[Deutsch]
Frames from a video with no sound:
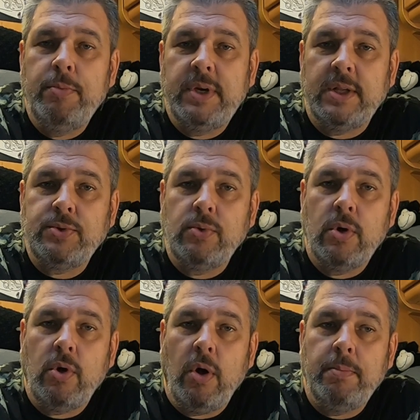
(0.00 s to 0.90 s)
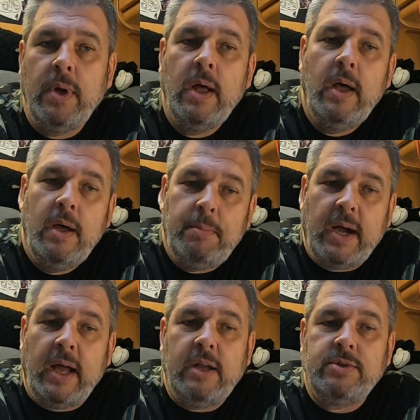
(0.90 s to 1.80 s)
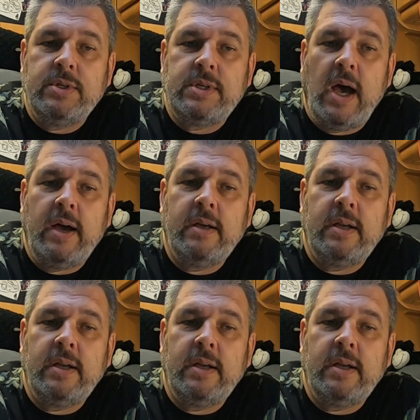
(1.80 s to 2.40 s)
mit dazugekommen. Man kann also sagen,